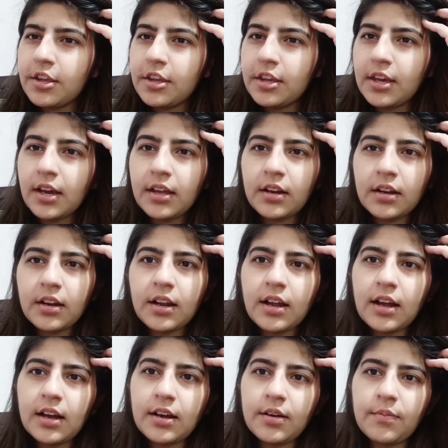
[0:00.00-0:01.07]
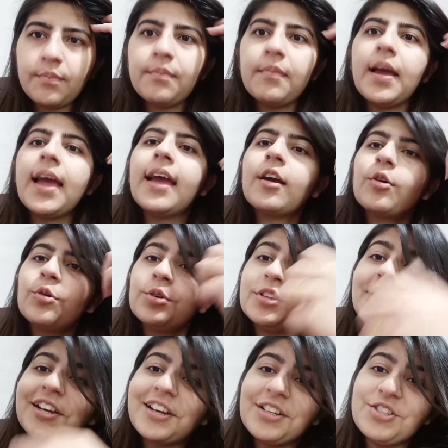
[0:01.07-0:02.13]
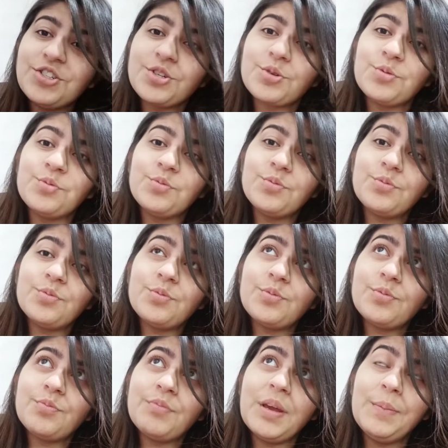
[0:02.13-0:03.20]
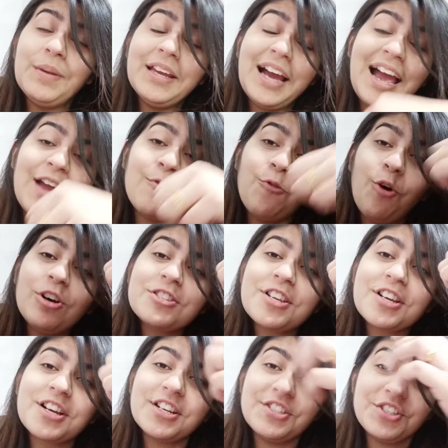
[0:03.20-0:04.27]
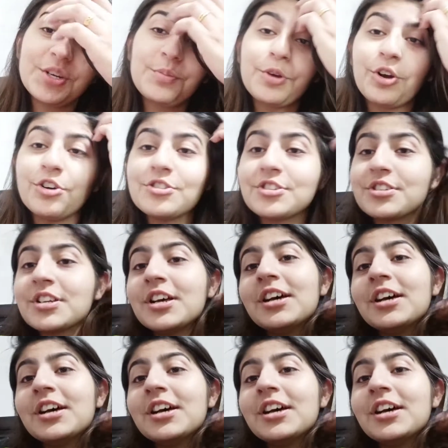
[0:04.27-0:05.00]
यार मैं खुद एक कंजक हूँ मे बी आई वॉज अ कंजक बिकॉज